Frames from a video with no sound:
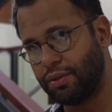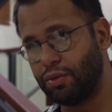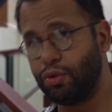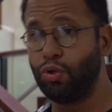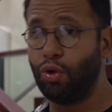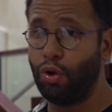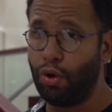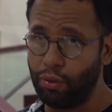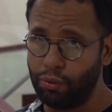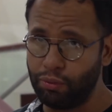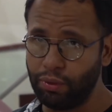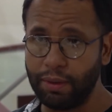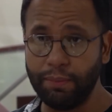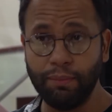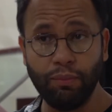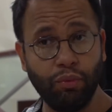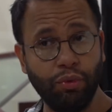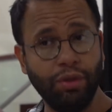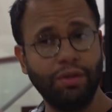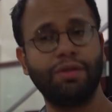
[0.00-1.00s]
Logo, é
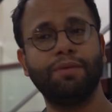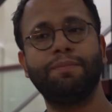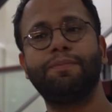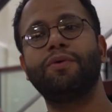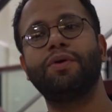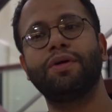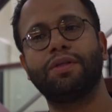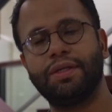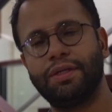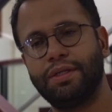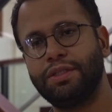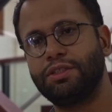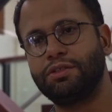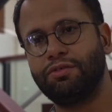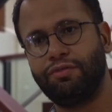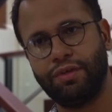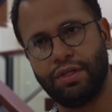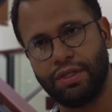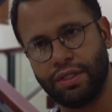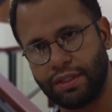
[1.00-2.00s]
muito importante
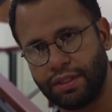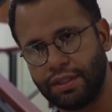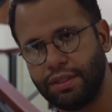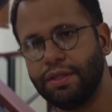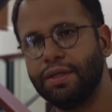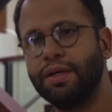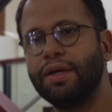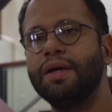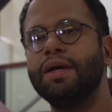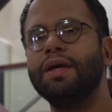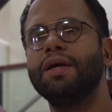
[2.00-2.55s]
vir aqui